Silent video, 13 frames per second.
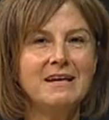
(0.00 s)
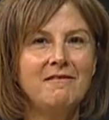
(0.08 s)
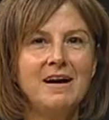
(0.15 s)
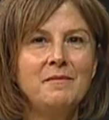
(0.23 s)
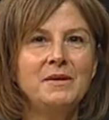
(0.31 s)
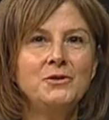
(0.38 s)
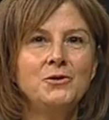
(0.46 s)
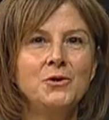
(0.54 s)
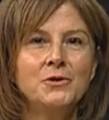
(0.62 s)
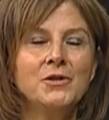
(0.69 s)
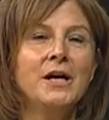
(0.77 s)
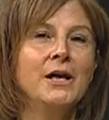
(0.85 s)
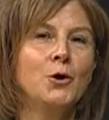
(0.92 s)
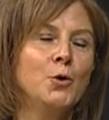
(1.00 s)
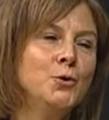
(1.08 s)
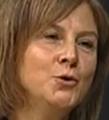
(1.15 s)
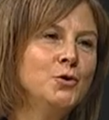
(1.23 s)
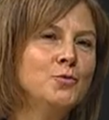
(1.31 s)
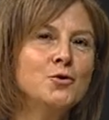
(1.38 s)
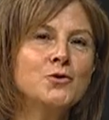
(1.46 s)
devam ediyor.
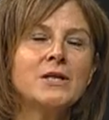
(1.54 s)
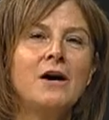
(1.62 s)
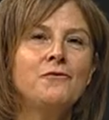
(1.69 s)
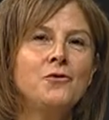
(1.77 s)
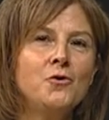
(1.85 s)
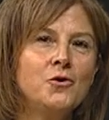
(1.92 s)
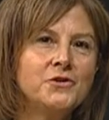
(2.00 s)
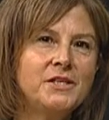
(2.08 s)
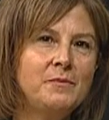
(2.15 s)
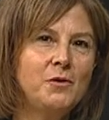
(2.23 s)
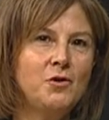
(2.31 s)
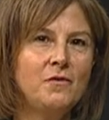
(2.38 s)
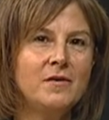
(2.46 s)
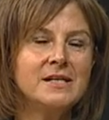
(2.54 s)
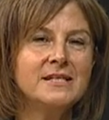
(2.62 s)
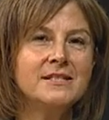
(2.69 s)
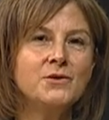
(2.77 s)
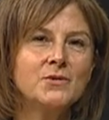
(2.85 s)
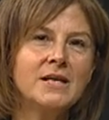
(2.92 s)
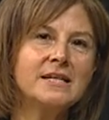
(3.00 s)
Konuğumuz Afyon Kocatepe
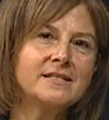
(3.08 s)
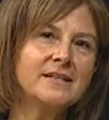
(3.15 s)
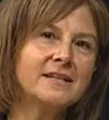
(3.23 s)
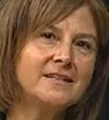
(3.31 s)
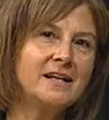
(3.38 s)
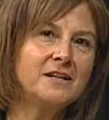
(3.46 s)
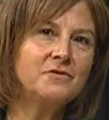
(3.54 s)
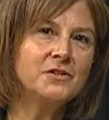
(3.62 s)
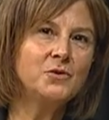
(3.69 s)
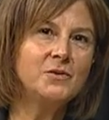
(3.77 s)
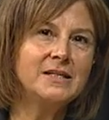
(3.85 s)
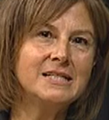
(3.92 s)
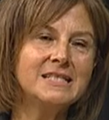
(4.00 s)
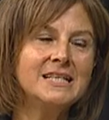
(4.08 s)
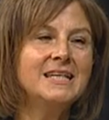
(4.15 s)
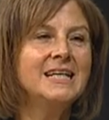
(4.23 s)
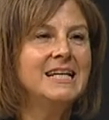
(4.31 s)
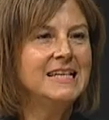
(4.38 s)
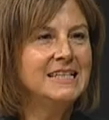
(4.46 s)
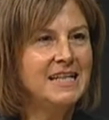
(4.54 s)
Üniversitesi Güzel Sanatlar Fakültesi
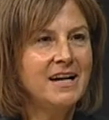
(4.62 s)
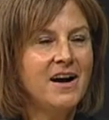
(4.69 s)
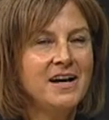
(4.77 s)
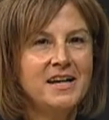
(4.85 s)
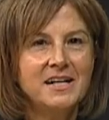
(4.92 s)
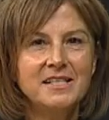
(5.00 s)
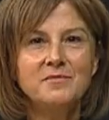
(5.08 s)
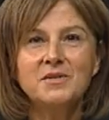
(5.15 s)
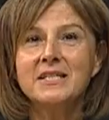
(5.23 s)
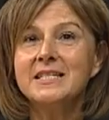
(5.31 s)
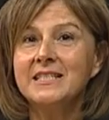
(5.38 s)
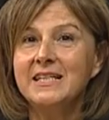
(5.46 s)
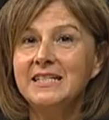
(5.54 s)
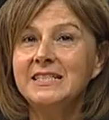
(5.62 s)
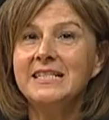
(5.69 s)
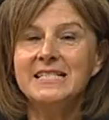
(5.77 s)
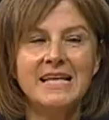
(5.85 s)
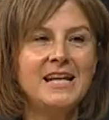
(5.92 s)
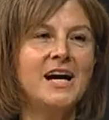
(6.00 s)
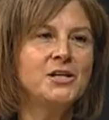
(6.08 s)
Dekan Yardımcısı Sayın
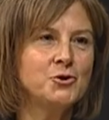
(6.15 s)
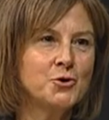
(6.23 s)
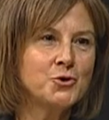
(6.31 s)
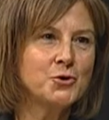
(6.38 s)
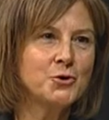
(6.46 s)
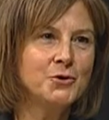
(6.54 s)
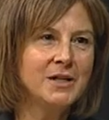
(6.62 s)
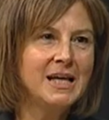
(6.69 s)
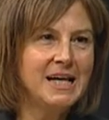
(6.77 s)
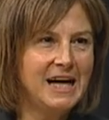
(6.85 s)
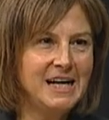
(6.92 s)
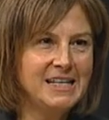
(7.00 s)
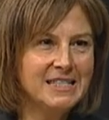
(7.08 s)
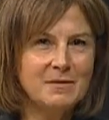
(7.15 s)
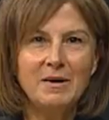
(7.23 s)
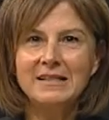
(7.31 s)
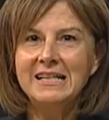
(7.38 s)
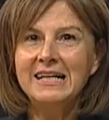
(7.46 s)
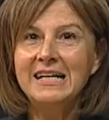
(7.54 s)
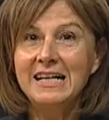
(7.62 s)
Sena Coşkun. Aynı
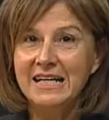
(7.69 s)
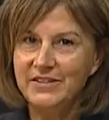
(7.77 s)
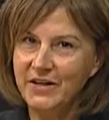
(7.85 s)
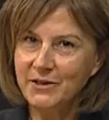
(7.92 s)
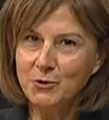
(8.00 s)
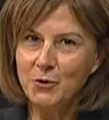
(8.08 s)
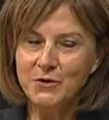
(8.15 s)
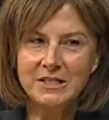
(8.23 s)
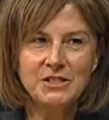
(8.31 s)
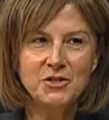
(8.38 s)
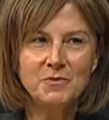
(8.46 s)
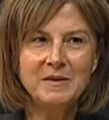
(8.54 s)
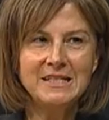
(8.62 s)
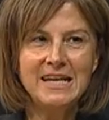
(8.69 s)
zamanda rektör danışmanı